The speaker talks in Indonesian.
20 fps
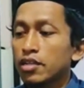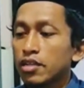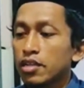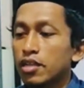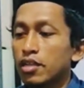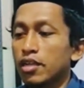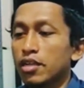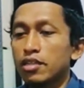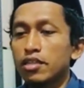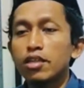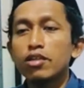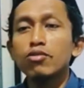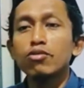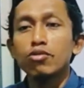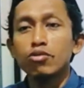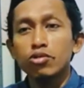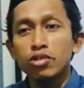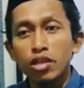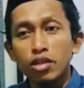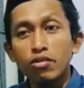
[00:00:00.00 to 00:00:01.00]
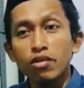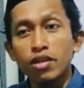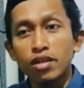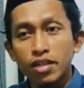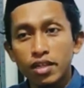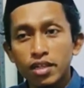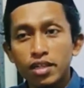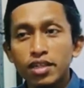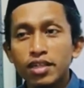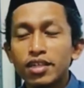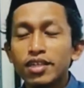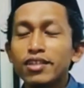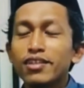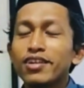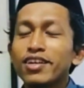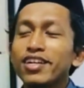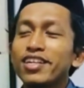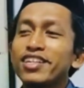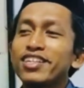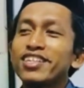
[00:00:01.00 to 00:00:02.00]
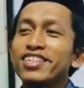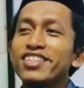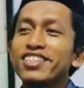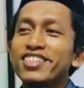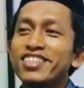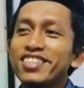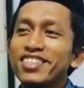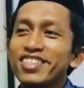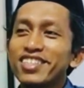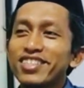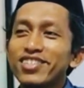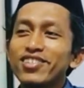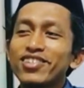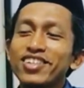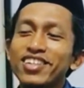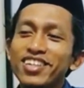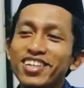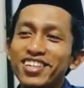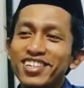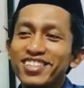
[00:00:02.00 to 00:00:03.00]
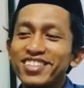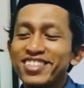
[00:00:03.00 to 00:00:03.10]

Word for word: gelarnya lurusan luar negeri gitu kan. Itu gelar.